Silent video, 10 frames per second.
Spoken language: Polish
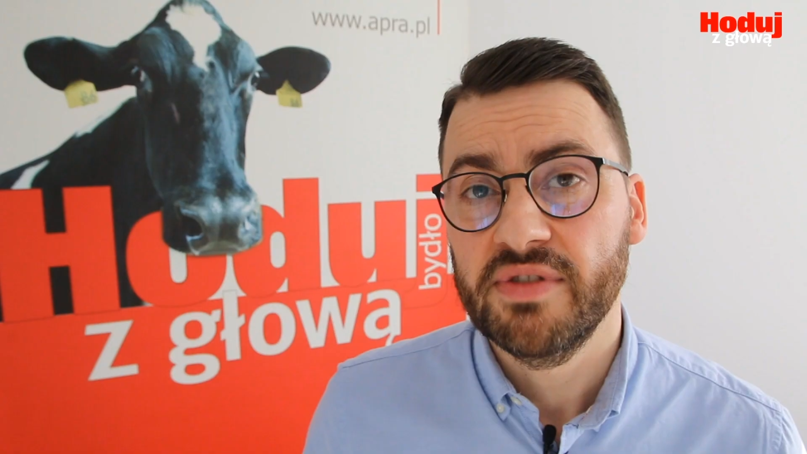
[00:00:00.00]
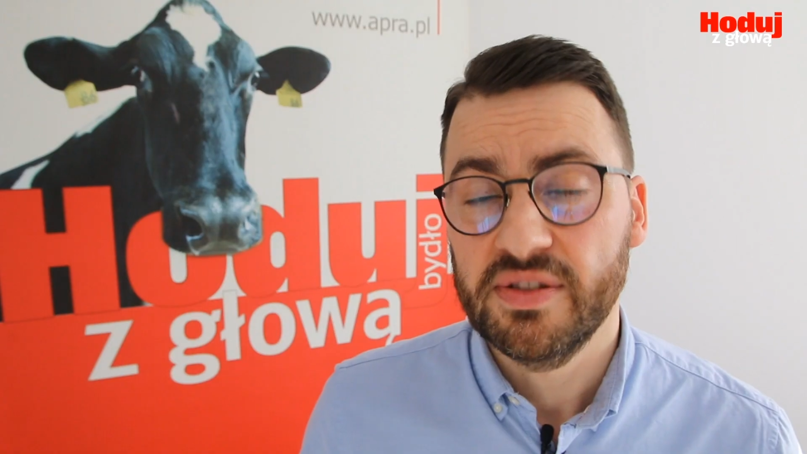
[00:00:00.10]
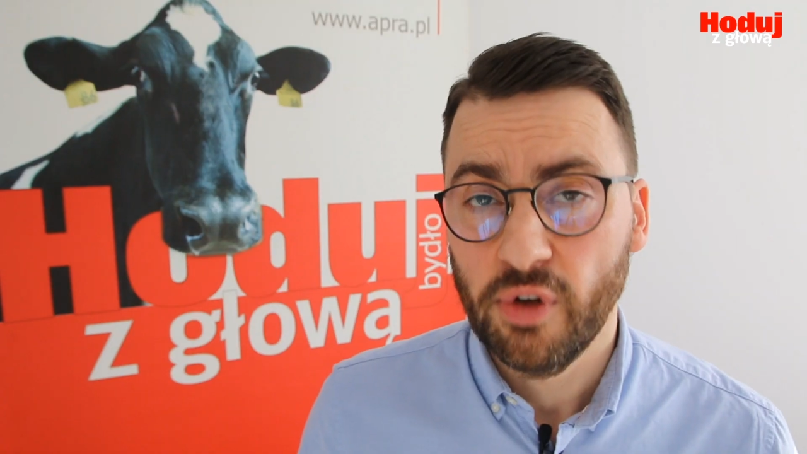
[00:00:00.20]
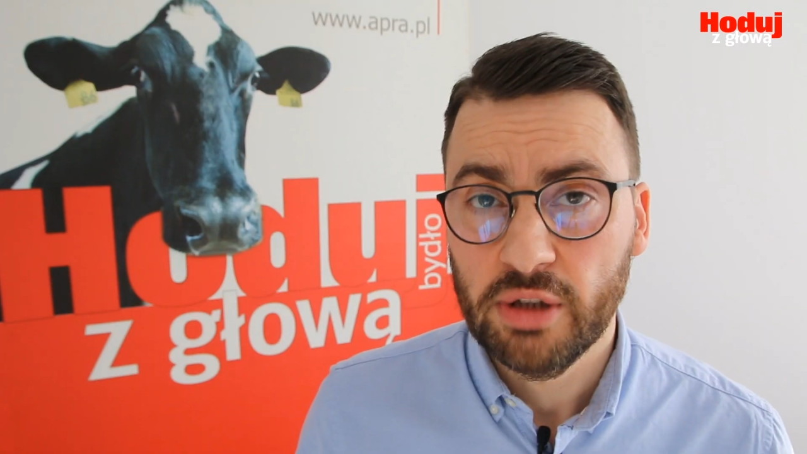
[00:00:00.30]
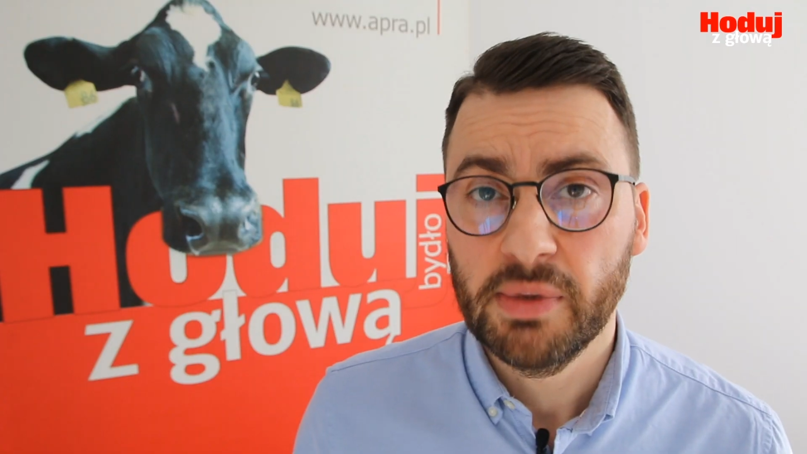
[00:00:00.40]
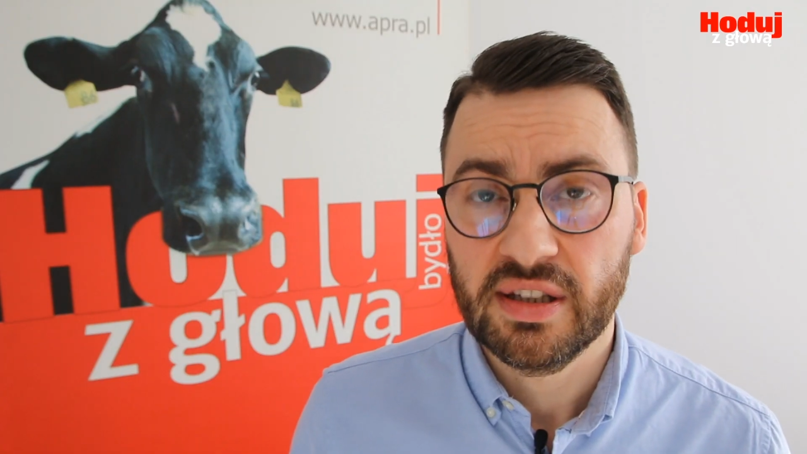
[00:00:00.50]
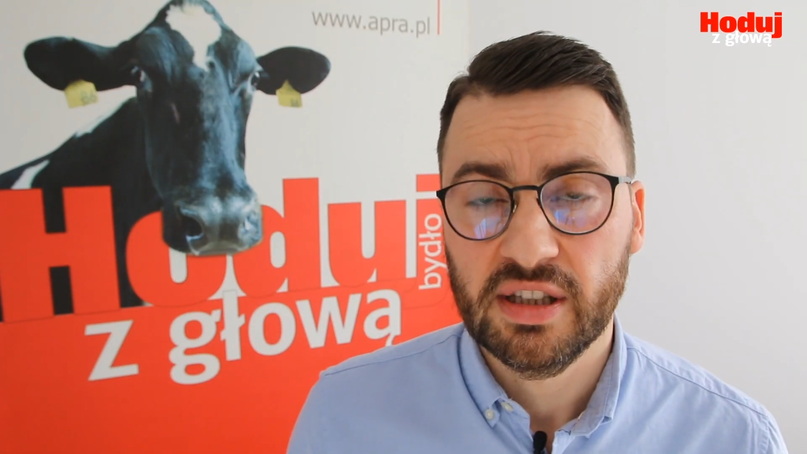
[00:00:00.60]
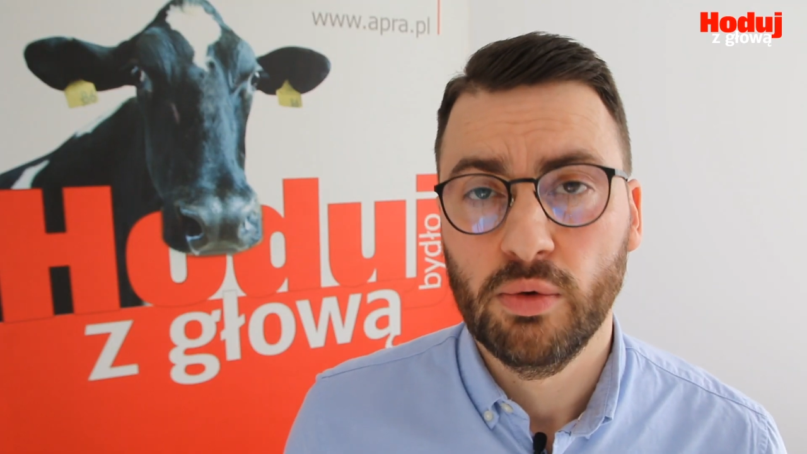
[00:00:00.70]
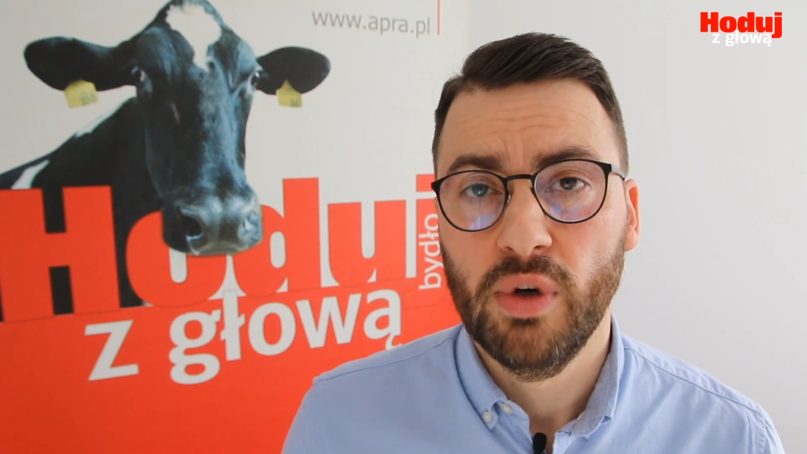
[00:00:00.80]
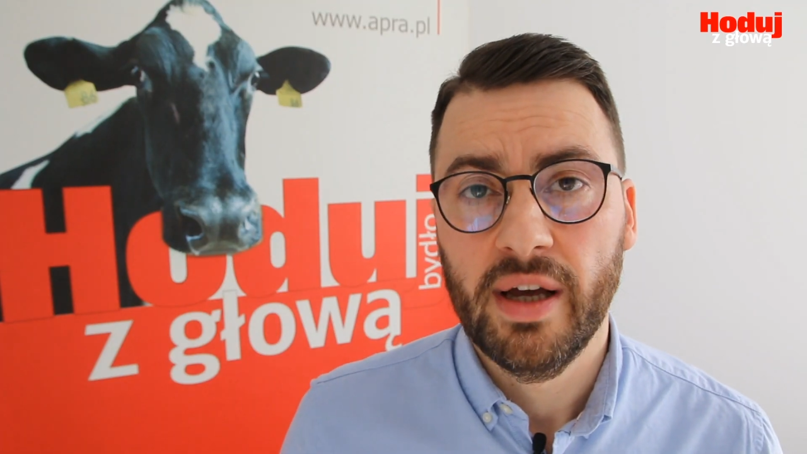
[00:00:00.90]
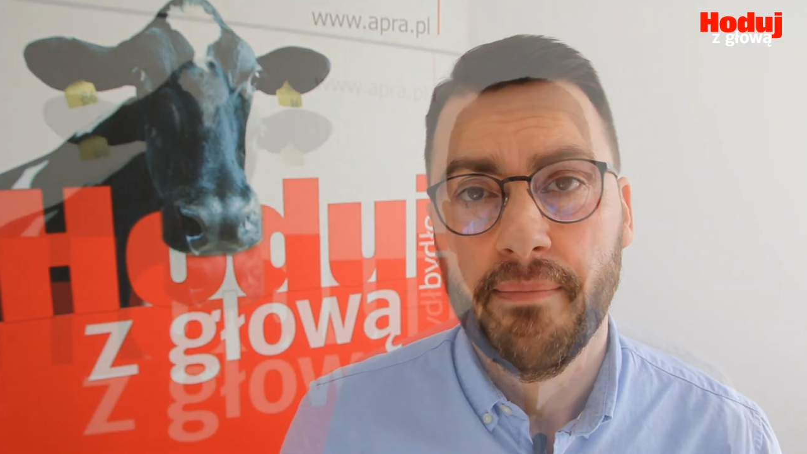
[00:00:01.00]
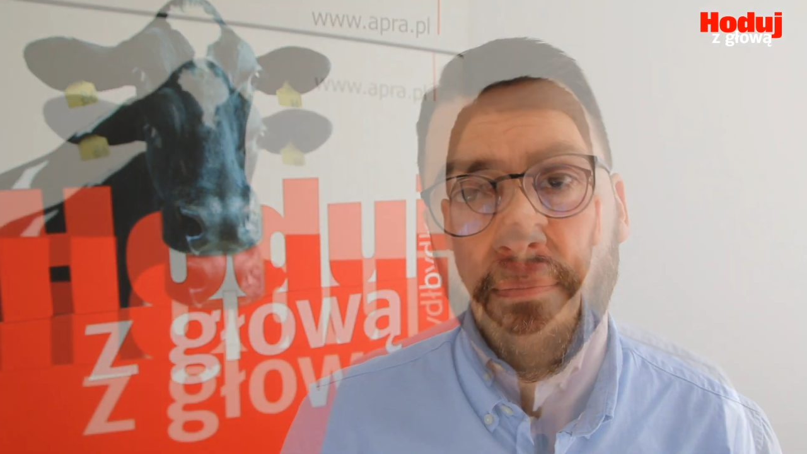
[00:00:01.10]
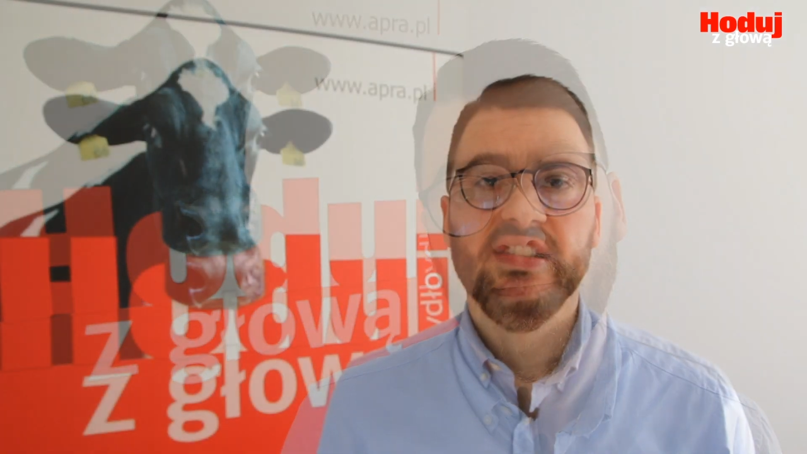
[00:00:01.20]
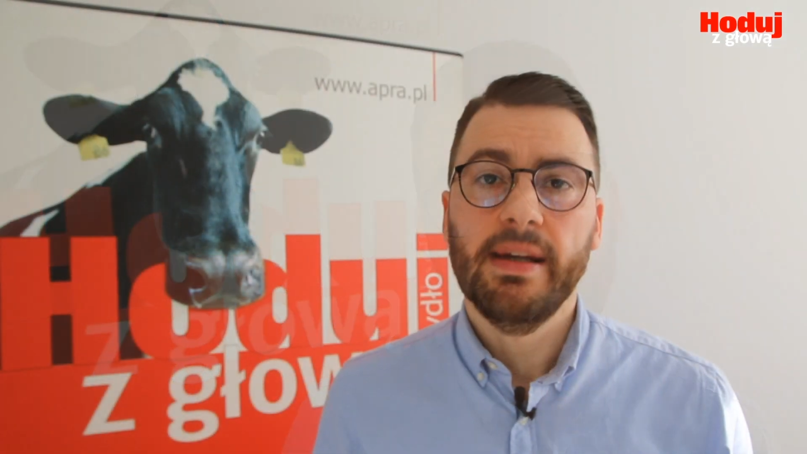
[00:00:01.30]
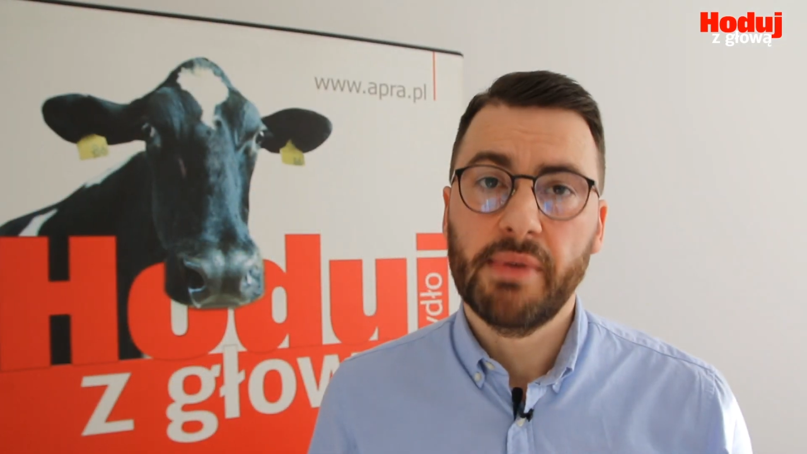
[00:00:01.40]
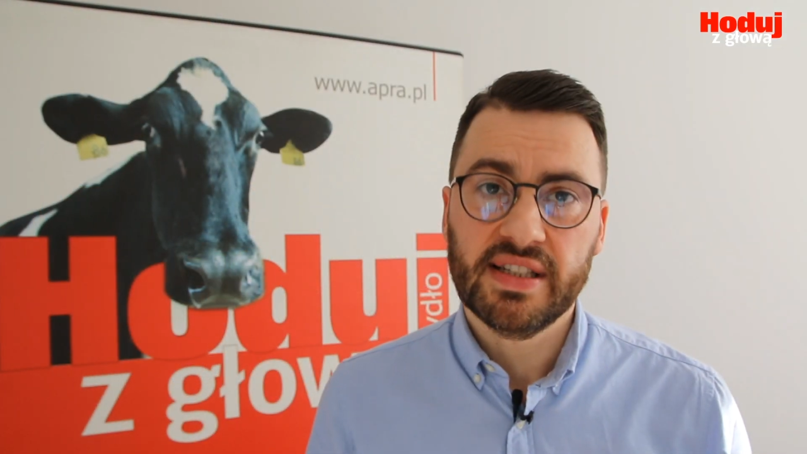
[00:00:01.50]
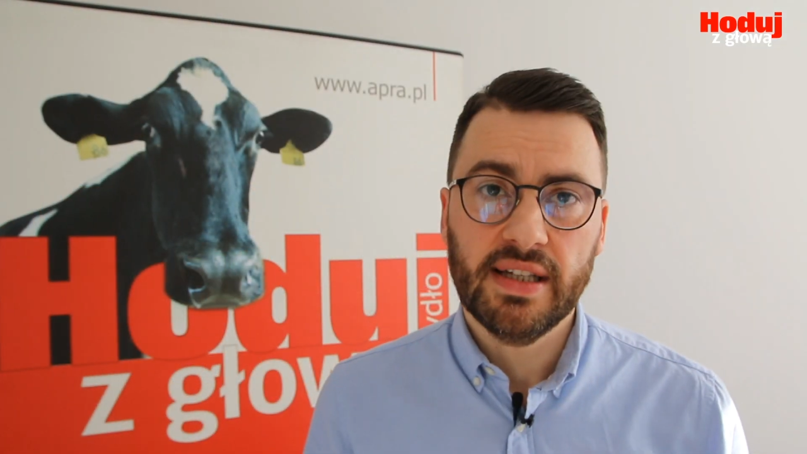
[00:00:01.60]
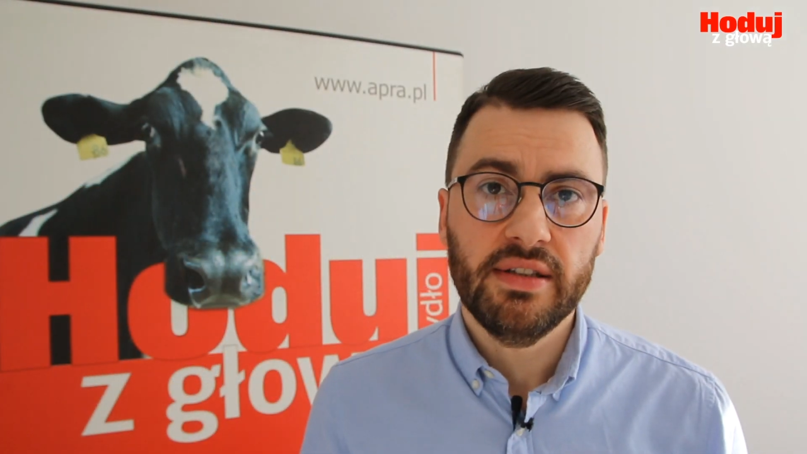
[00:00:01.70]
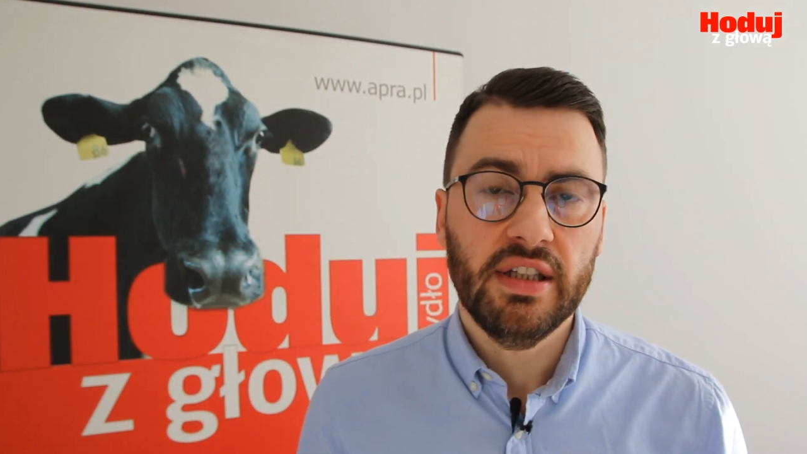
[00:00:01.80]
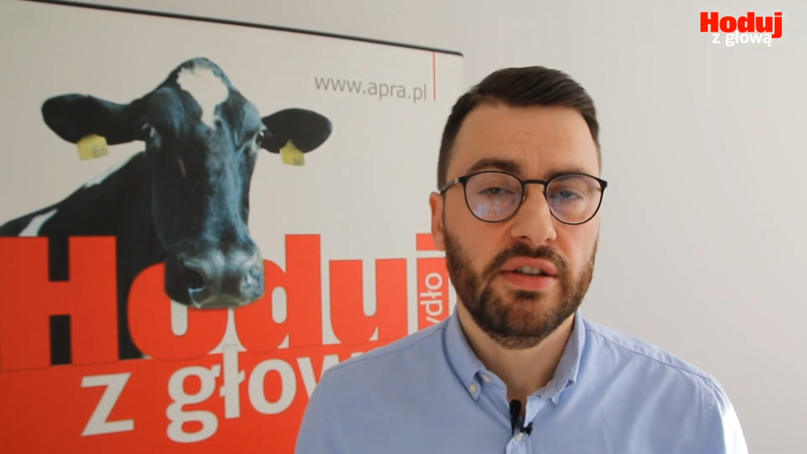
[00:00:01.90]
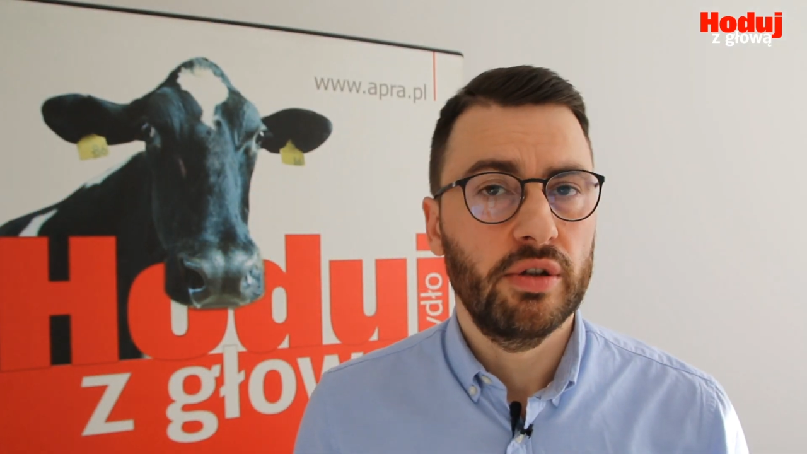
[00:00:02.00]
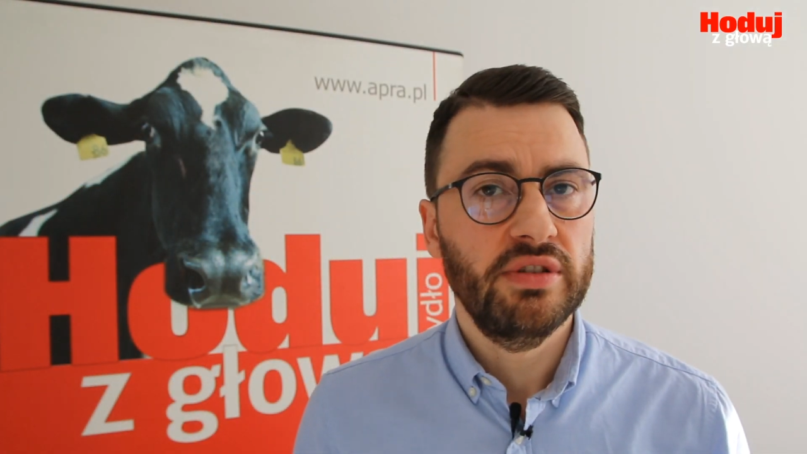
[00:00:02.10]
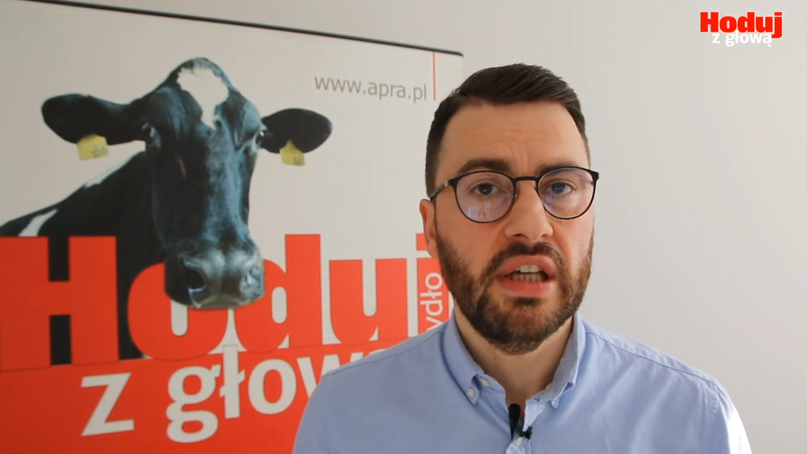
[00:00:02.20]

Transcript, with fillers: w swoim artykule. Zamarzanie to